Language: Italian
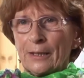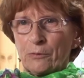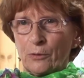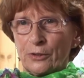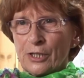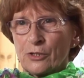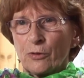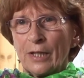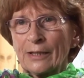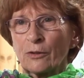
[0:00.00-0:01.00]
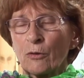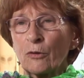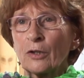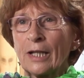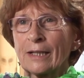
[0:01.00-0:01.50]
imparare a
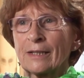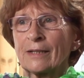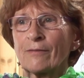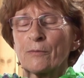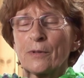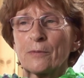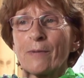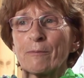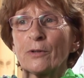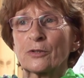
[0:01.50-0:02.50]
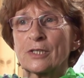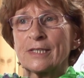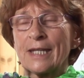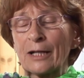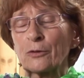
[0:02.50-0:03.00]
cucinare perché mia mamma
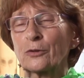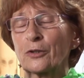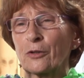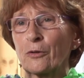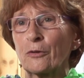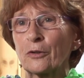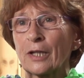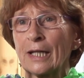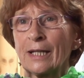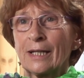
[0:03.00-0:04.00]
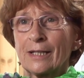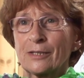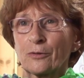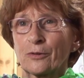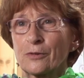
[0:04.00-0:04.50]
cucinava molto bene.
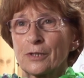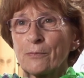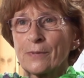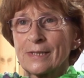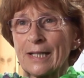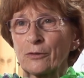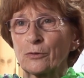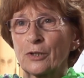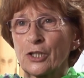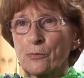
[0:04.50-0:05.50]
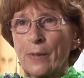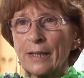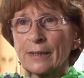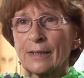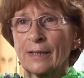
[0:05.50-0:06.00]
A noi piacevano
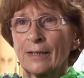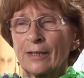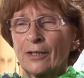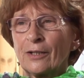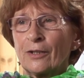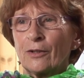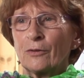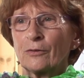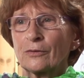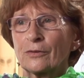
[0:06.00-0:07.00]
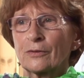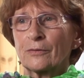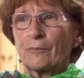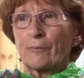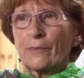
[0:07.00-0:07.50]
molto i suoi piatti,
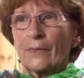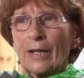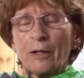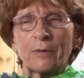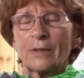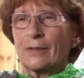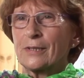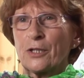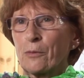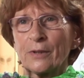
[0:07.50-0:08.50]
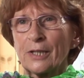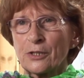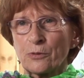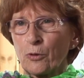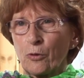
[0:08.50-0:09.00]
ma né mamma né papà
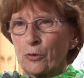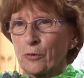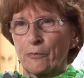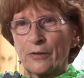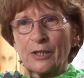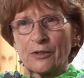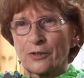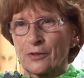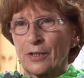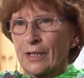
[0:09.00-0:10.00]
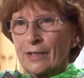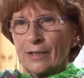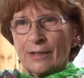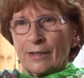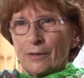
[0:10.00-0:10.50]
mi lasciavano avvicinare
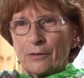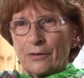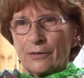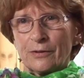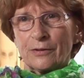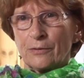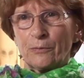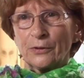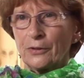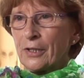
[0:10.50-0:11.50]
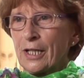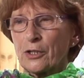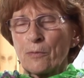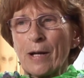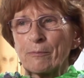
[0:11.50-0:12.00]
alle pentole.
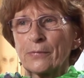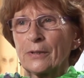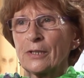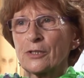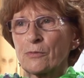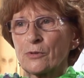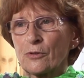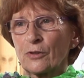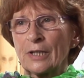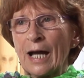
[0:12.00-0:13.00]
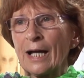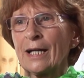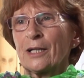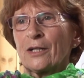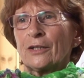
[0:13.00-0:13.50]
Dicevano,
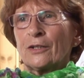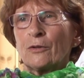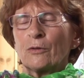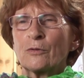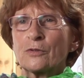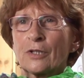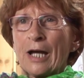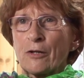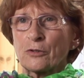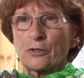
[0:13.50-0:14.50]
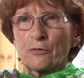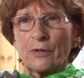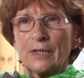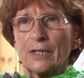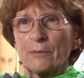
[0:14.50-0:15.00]
no, le tue unghie mangiate ci
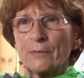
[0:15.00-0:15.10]
fanno